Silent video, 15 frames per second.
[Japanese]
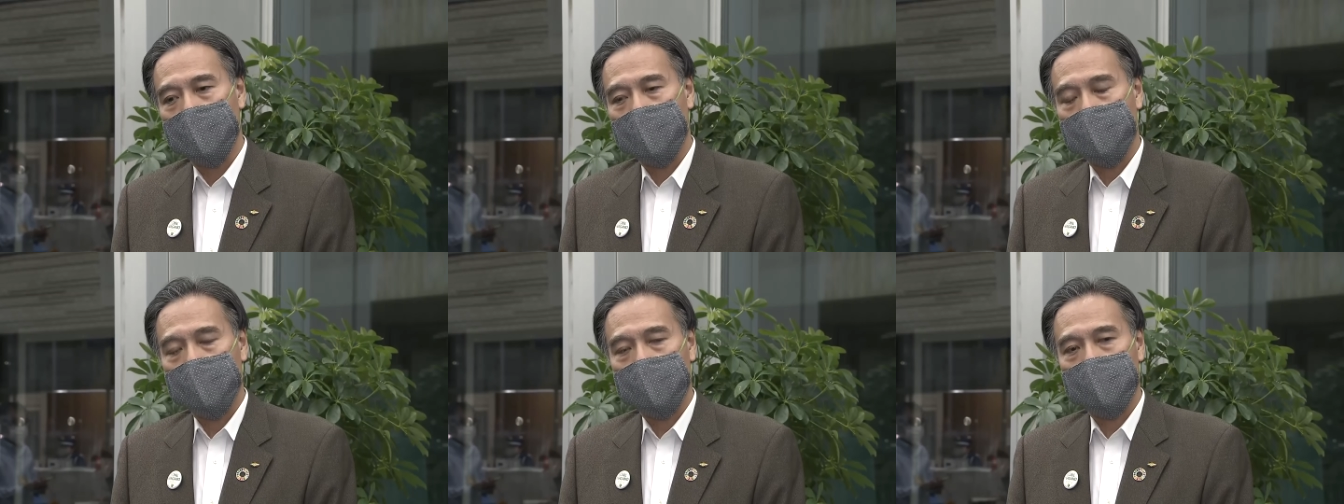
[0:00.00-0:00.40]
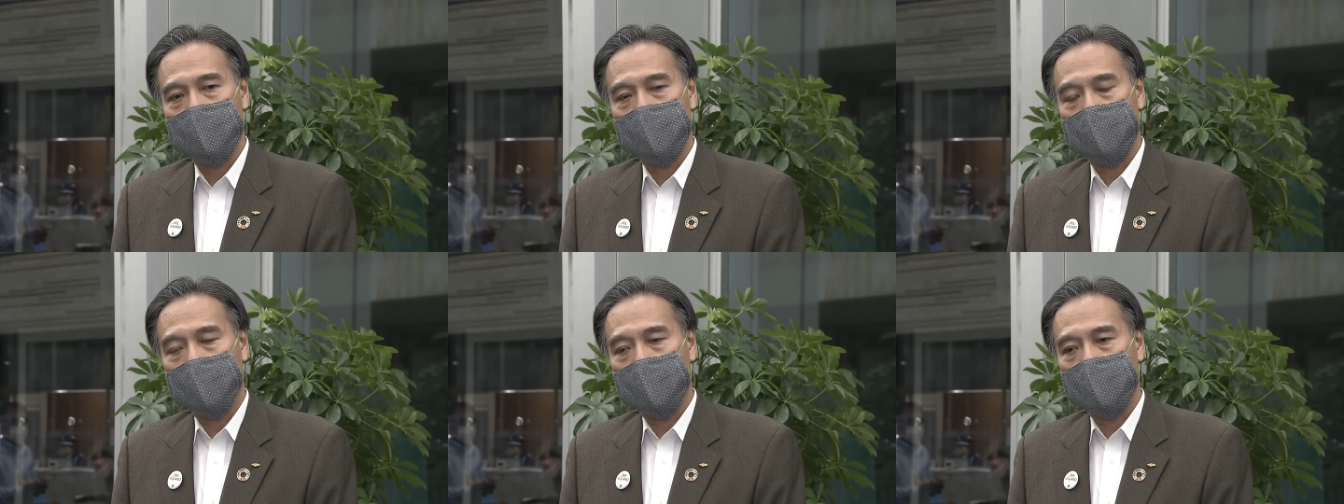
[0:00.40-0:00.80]
緊
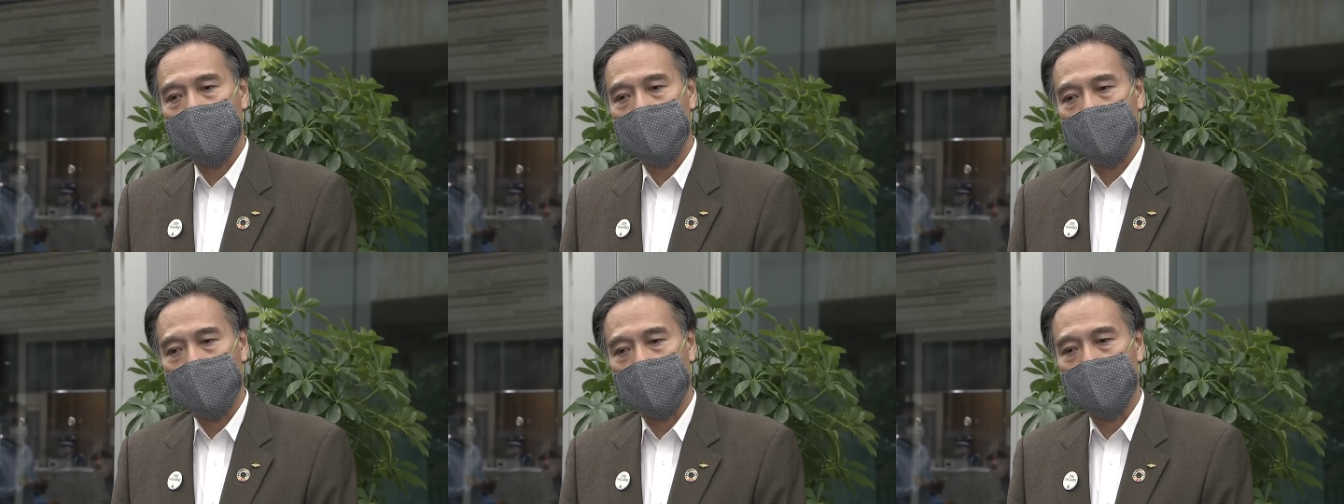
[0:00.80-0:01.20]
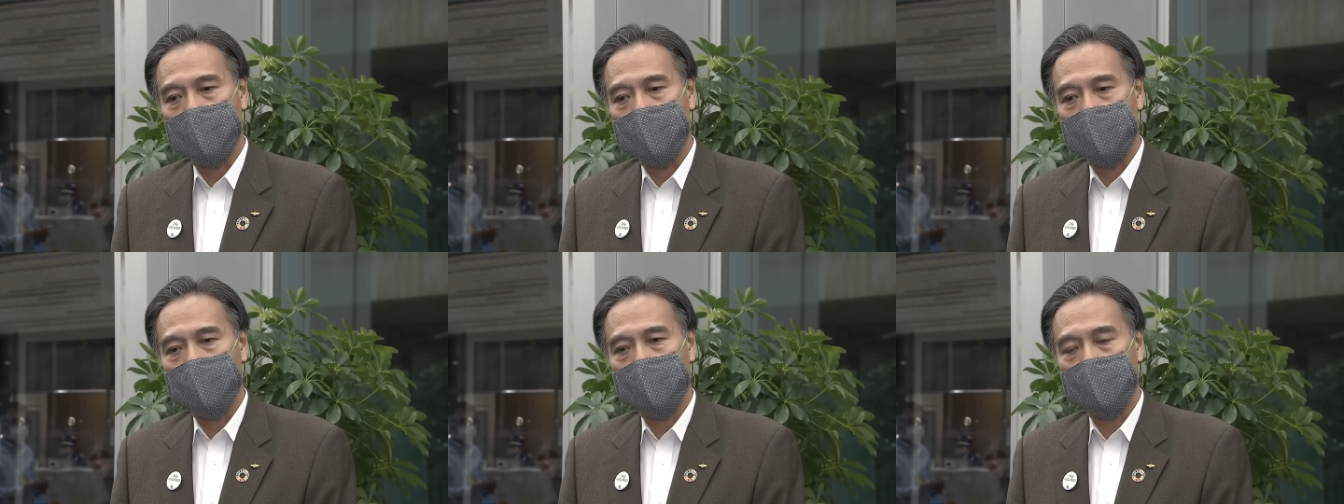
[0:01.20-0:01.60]
急事態宣言、
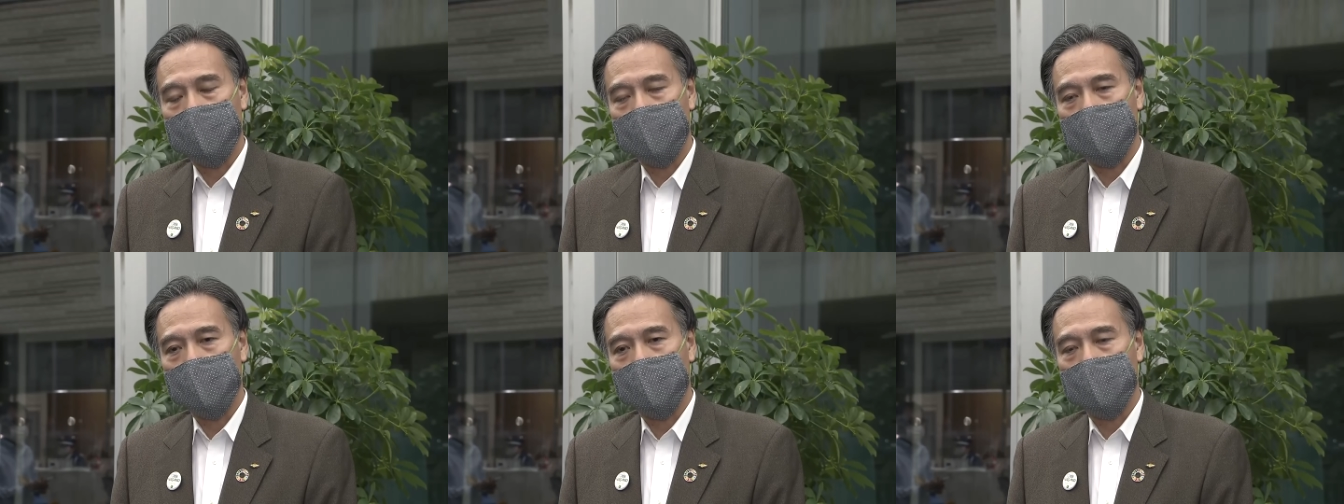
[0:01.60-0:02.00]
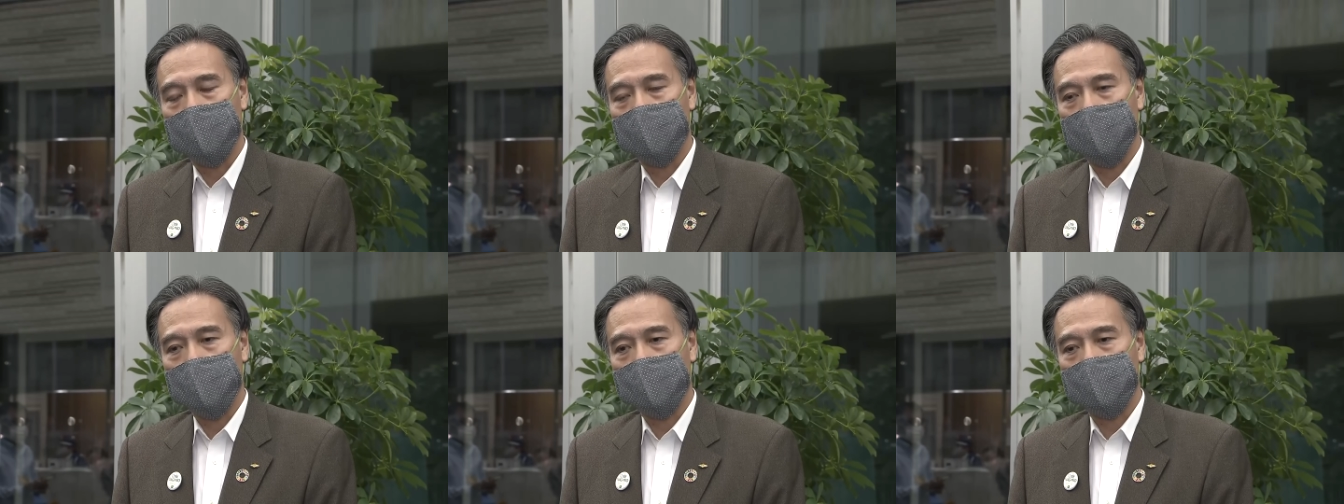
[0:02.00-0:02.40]
全国に
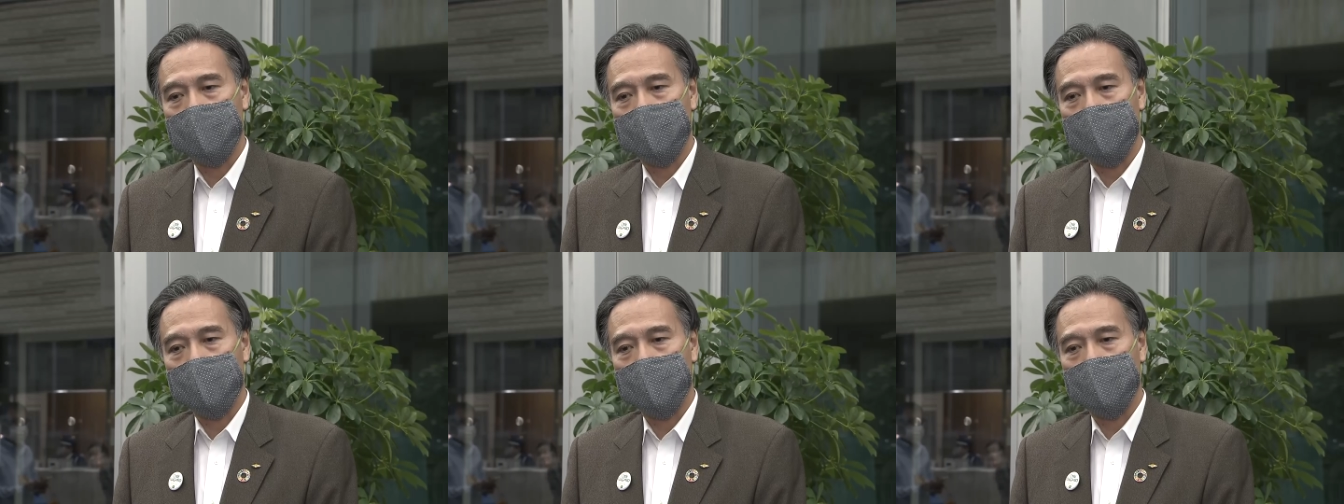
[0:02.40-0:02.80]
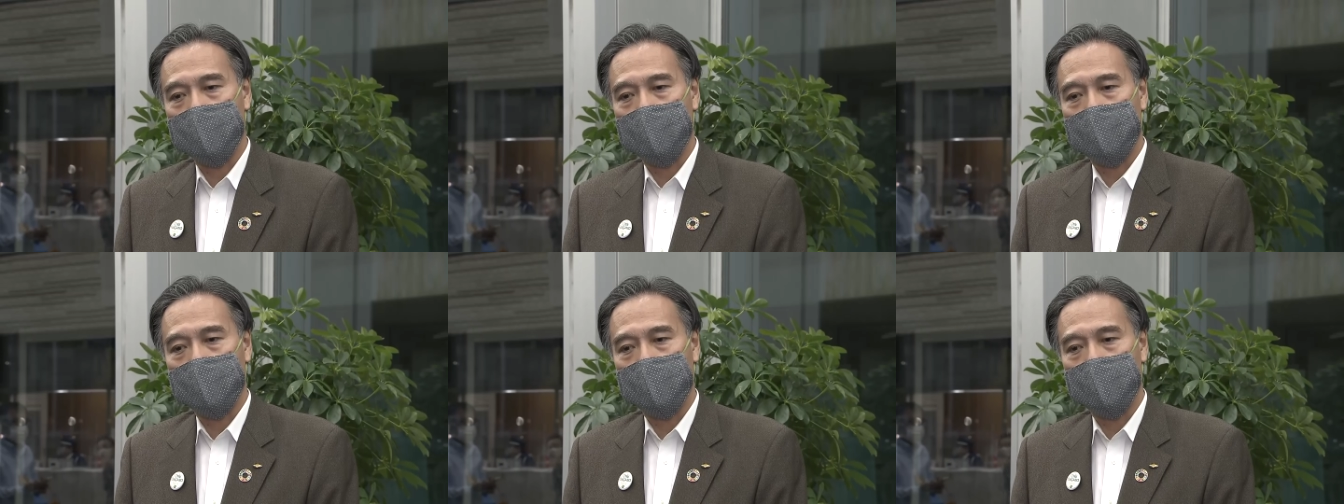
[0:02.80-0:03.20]
発
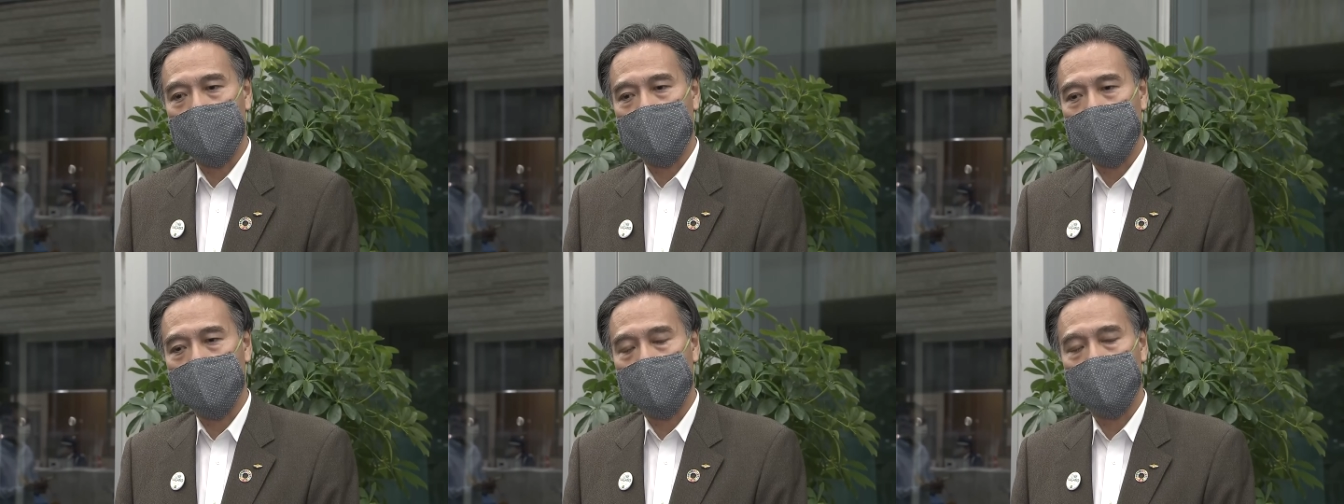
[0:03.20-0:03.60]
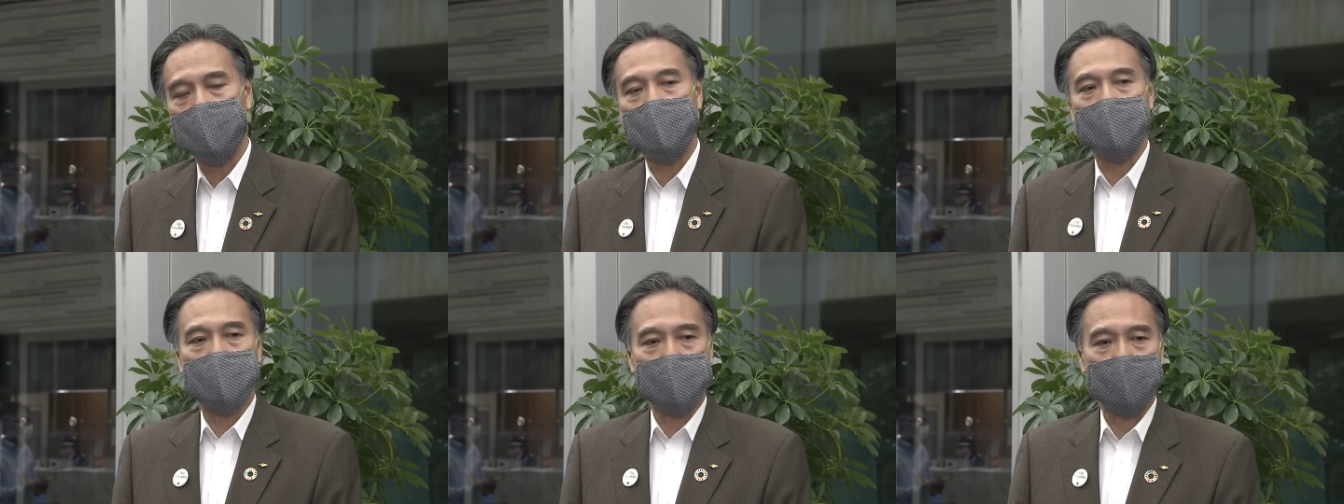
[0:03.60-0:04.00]
令される
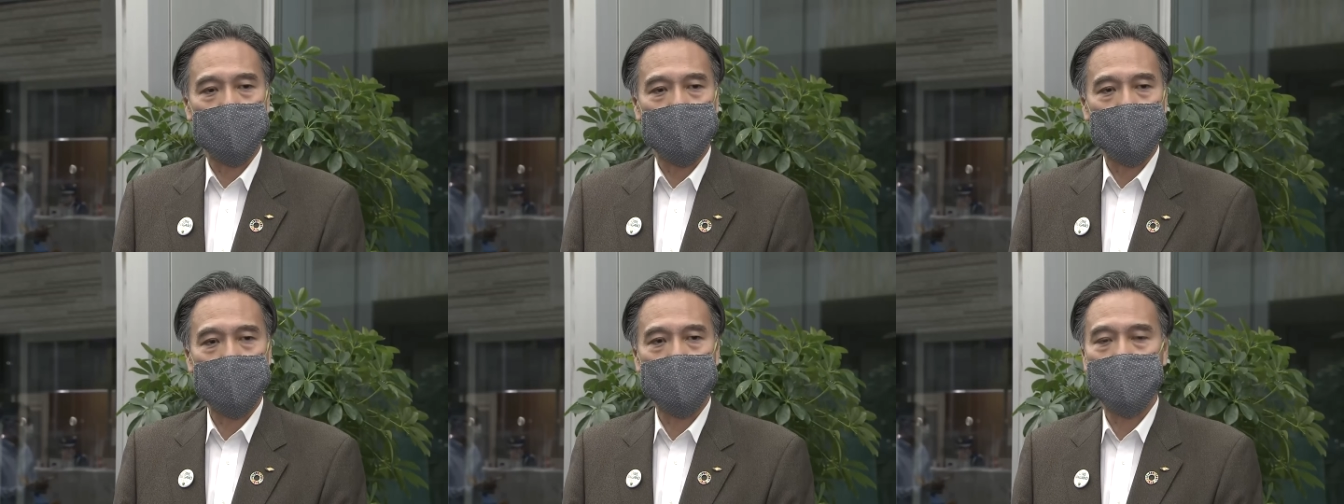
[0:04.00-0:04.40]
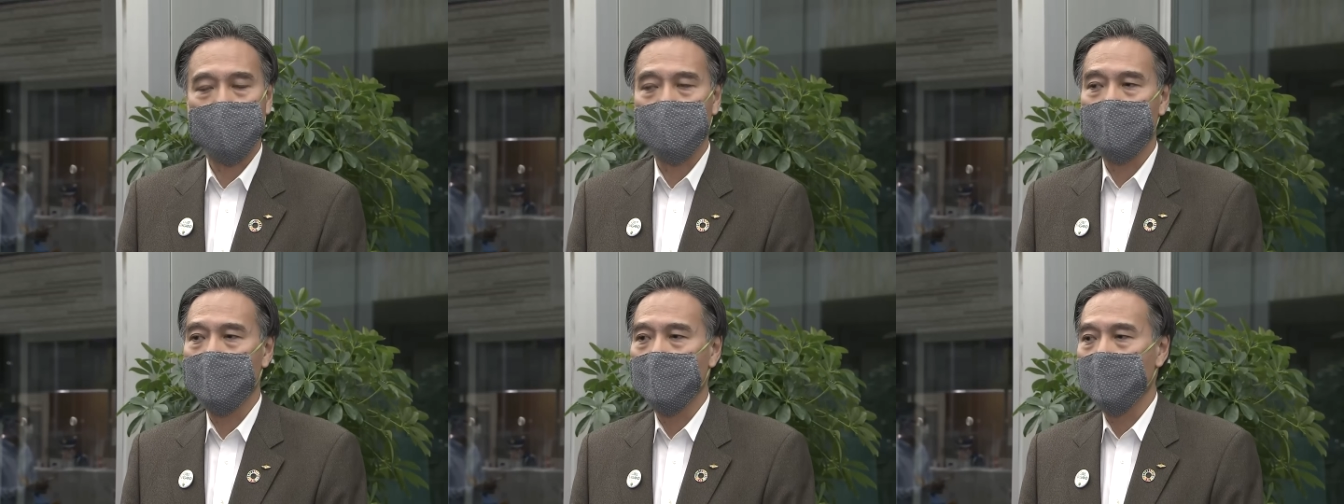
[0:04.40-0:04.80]
前から、あるいは